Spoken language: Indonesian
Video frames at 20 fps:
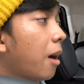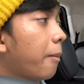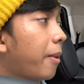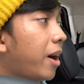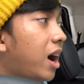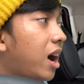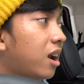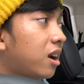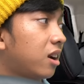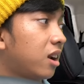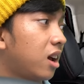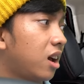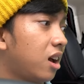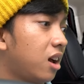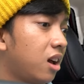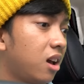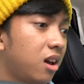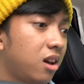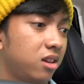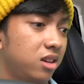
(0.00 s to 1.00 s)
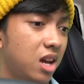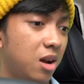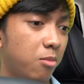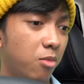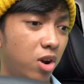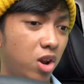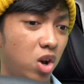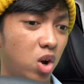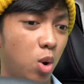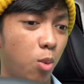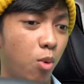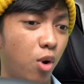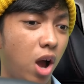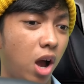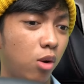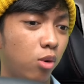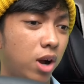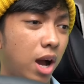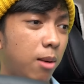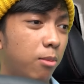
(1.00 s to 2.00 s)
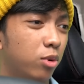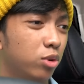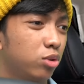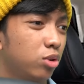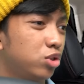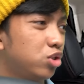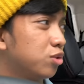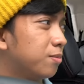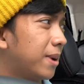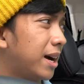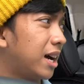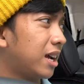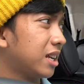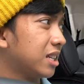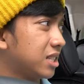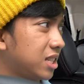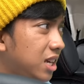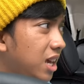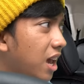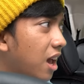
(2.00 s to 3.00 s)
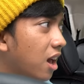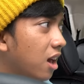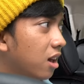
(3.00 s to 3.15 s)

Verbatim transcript: apa karena yang boleh ngomong aku kamu tuh cuma Rizky ya